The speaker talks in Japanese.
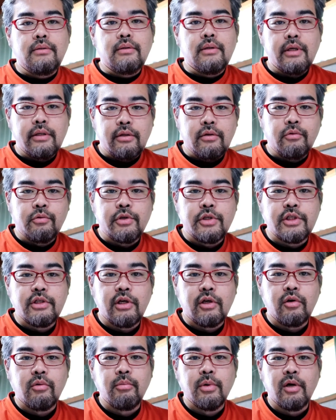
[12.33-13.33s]
はい、こんにち
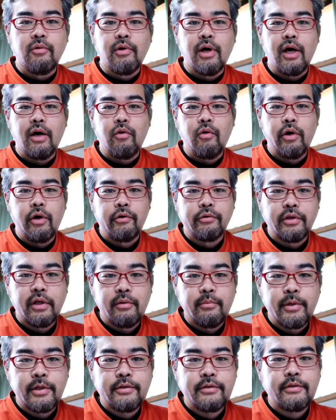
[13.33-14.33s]
は、こんばんは、おはようござ
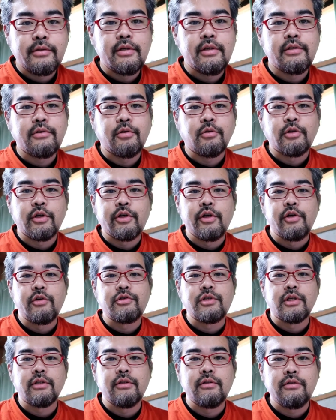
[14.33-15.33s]
います。創作意
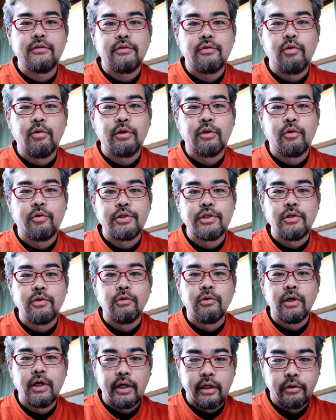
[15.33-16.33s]
欲チャンネル、動画のご視
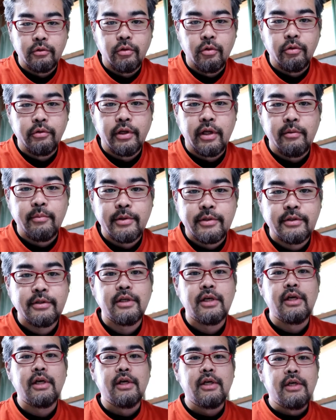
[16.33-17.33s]
聴ありがとうございま
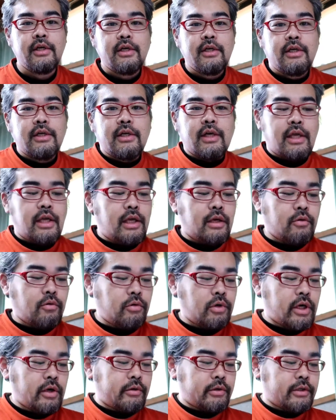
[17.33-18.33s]
す。えー、
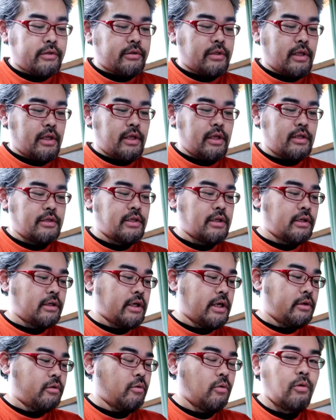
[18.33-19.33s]
今回はですね、えー、前
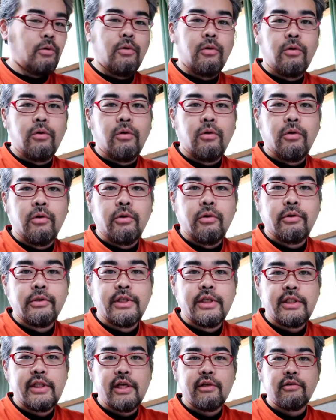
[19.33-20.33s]
回の
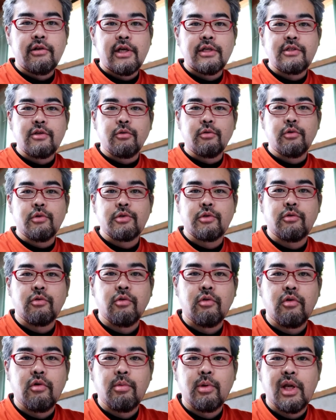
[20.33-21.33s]
ジーティーアール のラジコンのちょっ
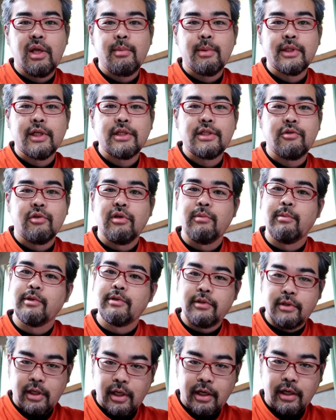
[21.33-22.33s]
とこぼれ話といいま
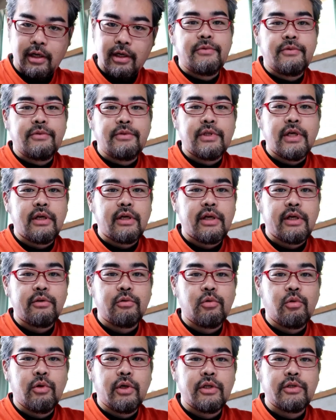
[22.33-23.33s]
すか、前回
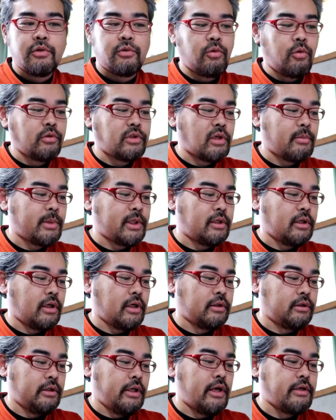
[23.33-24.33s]
の動画にちょっと収まらな
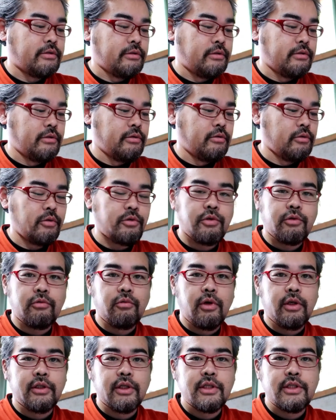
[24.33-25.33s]
かったやつをちょっ
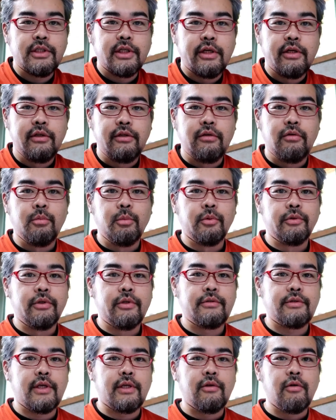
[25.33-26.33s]
とお話したいと思うん
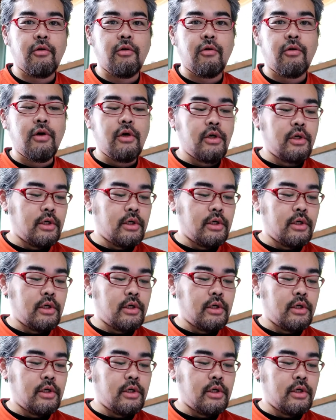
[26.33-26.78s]
ですけど、